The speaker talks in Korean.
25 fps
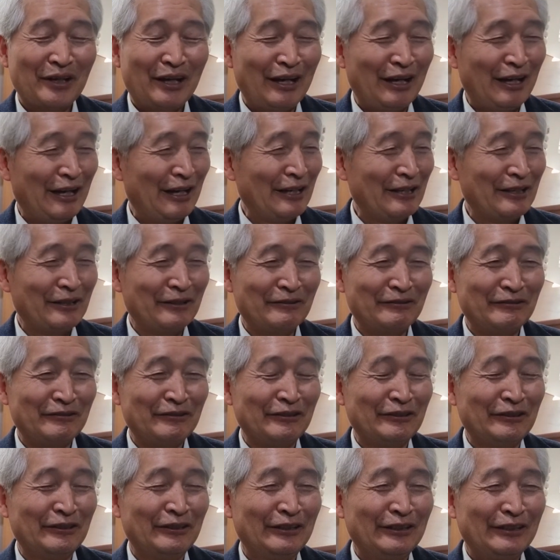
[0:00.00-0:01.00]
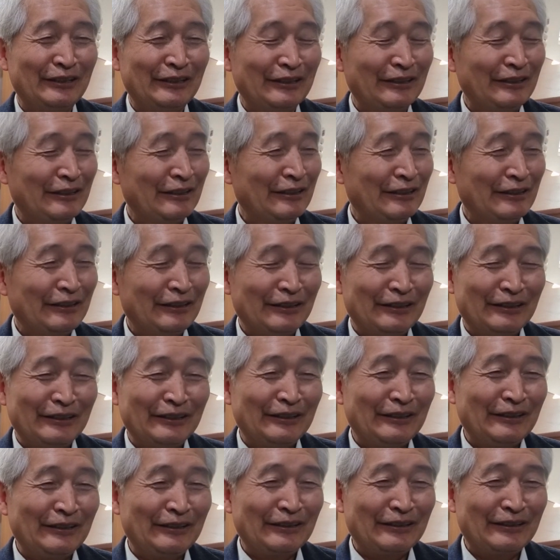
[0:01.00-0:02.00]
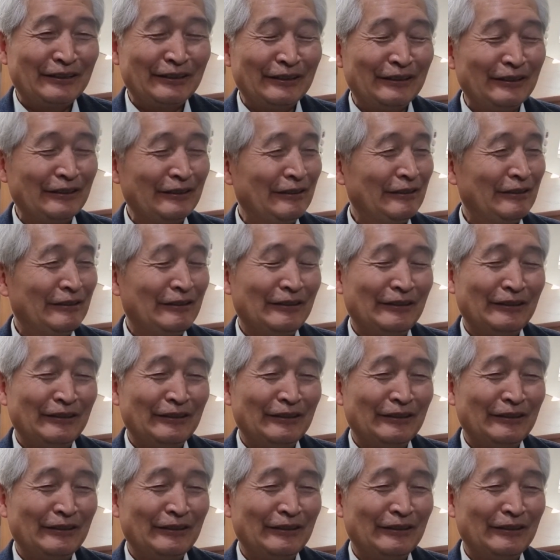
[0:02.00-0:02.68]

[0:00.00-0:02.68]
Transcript: 아이고 그